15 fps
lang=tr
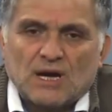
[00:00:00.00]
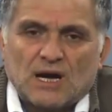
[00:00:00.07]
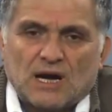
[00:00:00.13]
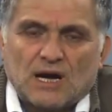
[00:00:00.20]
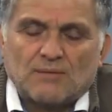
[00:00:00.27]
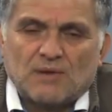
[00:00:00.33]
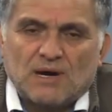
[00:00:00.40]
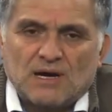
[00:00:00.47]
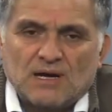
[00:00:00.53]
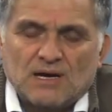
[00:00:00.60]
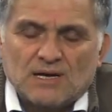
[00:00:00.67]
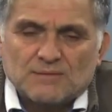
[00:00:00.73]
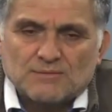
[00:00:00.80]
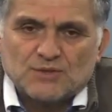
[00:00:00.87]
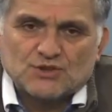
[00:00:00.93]

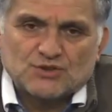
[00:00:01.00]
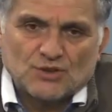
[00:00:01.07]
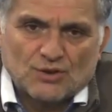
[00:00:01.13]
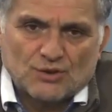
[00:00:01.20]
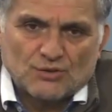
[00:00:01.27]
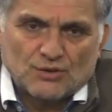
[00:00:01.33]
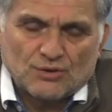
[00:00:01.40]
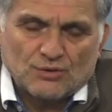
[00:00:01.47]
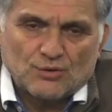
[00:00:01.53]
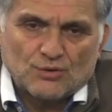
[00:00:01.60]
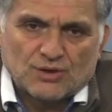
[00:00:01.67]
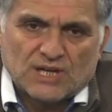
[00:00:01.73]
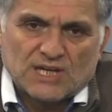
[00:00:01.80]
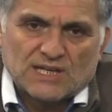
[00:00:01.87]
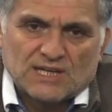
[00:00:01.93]
Ama birçoğunun
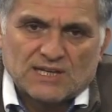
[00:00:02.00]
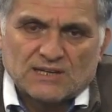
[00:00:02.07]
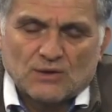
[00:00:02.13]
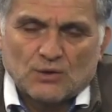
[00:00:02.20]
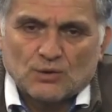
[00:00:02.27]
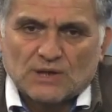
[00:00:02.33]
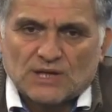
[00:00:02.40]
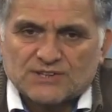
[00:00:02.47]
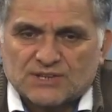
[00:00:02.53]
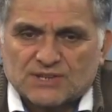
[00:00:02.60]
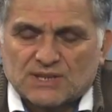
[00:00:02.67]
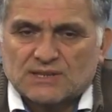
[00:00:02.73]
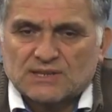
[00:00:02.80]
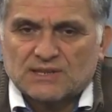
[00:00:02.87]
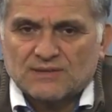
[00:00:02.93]
ülkelerine
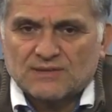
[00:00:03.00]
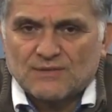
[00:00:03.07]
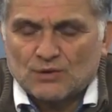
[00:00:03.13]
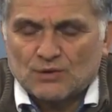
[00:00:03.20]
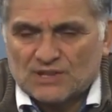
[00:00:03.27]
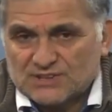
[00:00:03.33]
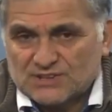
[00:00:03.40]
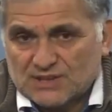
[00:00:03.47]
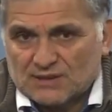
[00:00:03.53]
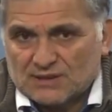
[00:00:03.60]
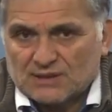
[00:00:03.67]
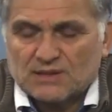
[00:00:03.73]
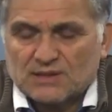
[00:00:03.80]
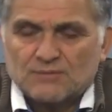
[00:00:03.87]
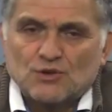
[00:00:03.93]
ulaştıklarını ve
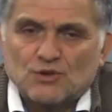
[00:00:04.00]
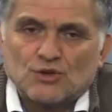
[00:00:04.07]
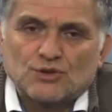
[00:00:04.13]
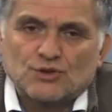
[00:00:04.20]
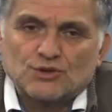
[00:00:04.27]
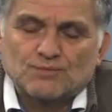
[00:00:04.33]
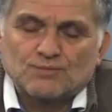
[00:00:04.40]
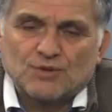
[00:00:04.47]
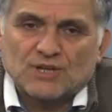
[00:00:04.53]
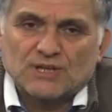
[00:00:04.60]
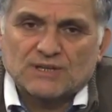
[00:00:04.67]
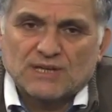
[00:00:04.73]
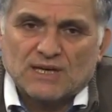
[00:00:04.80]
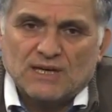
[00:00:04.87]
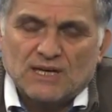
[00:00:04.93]
ulaşacaklarını biliyoruz.
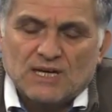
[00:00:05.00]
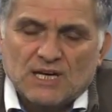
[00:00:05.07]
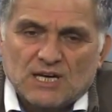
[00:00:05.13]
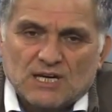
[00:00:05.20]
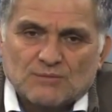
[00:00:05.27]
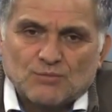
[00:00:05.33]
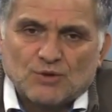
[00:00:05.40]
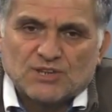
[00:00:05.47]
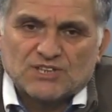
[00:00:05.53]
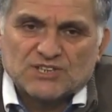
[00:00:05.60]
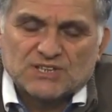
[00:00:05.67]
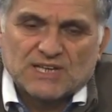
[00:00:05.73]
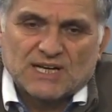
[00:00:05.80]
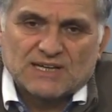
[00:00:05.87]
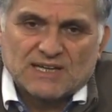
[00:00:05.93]
Burada bu
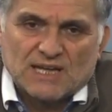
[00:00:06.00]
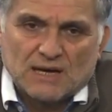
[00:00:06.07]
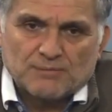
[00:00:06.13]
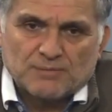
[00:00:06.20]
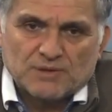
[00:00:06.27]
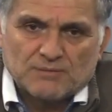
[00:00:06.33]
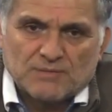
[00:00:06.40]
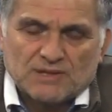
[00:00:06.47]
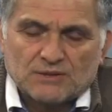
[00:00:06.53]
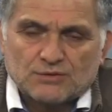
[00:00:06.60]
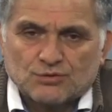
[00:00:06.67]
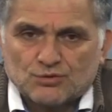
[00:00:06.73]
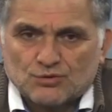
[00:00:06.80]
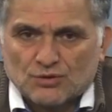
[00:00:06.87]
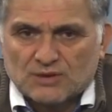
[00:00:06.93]
kişiler ne yapılmalı,
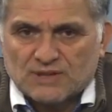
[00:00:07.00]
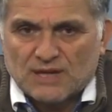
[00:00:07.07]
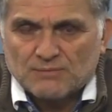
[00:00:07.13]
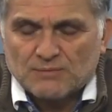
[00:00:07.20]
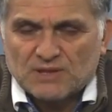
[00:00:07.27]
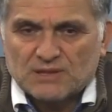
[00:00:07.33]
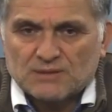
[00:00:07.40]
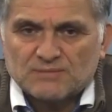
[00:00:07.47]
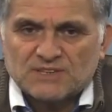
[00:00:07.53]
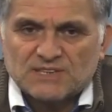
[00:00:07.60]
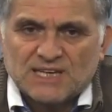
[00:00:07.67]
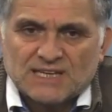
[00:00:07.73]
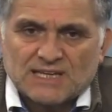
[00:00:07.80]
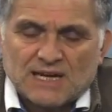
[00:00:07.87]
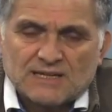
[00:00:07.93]
tutuklanmalı mı,
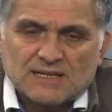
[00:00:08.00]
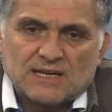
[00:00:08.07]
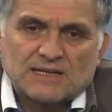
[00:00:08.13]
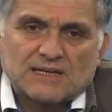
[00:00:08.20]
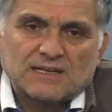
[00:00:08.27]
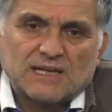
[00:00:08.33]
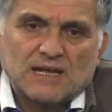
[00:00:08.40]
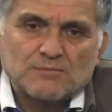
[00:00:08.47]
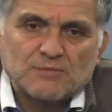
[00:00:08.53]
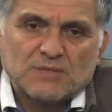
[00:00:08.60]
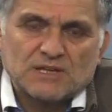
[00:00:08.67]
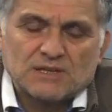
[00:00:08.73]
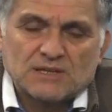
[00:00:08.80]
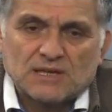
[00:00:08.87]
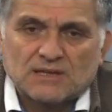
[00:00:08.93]
neden
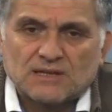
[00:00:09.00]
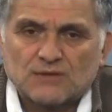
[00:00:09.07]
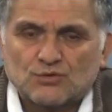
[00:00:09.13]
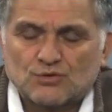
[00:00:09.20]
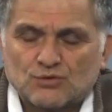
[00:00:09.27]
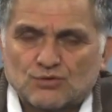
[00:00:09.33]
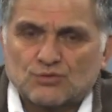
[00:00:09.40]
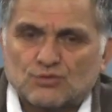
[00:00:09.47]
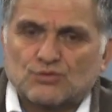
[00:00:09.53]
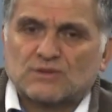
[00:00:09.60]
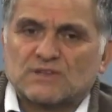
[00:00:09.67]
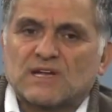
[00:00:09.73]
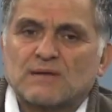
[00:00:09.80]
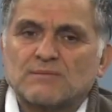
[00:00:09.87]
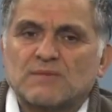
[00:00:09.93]
yargılanmalı ya da
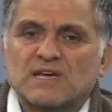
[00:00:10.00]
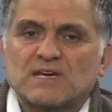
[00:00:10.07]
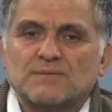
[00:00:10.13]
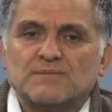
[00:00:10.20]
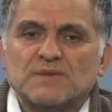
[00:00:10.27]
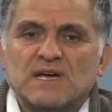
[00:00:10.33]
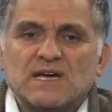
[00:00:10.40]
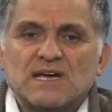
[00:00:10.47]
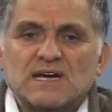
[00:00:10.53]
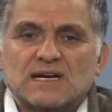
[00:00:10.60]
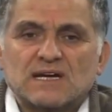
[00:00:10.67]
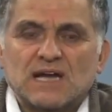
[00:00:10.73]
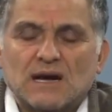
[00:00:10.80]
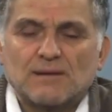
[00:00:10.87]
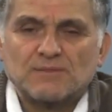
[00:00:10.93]
tutuklanmayıp
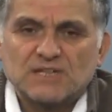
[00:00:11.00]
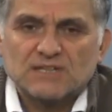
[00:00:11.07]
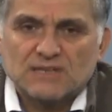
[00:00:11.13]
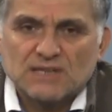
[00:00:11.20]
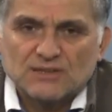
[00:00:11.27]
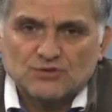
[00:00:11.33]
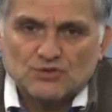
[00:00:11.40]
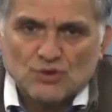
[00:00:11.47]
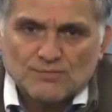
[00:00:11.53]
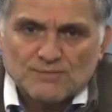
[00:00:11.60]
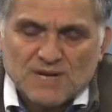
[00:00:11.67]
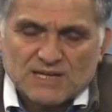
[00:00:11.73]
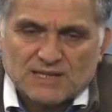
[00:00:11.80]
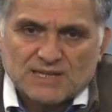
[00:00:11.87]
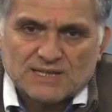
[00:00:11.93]
rehabilitasyon
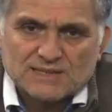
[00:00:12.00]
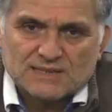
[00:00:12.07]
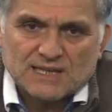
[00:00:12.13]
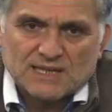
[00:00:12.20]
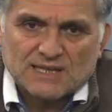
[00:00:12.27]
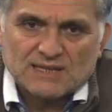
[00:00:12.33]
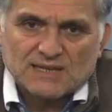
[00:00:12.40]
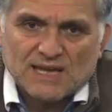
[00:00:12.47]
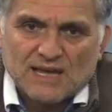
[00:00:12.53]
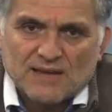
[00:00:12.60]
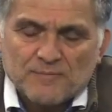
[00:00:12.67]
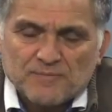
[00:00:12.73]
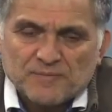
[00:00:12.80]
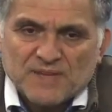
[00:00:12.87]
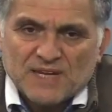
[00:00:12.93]
merkezlerinde